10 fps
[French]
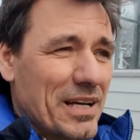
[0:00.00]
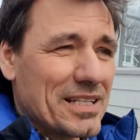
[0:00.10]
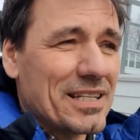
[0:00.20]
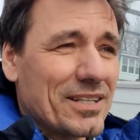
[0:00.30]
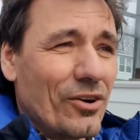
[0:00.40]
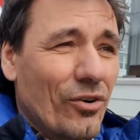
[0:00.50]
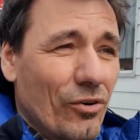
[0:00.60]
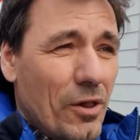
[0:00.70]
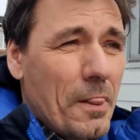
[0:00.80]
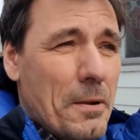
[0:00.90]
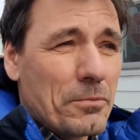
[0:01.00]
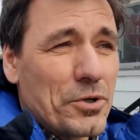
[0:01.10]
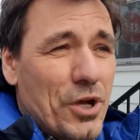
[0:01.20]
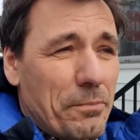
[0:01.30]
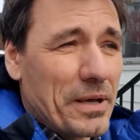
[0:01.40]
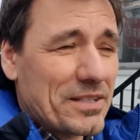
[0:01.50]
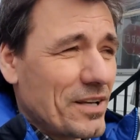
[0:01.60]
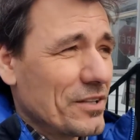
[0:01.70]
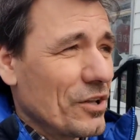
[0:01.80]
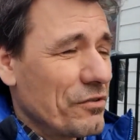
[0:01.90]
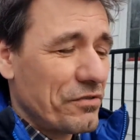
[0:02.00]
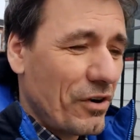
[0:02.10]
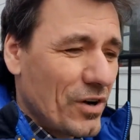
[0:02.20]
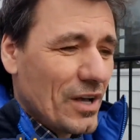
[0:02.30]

c'est ce que plusieurs personnes font.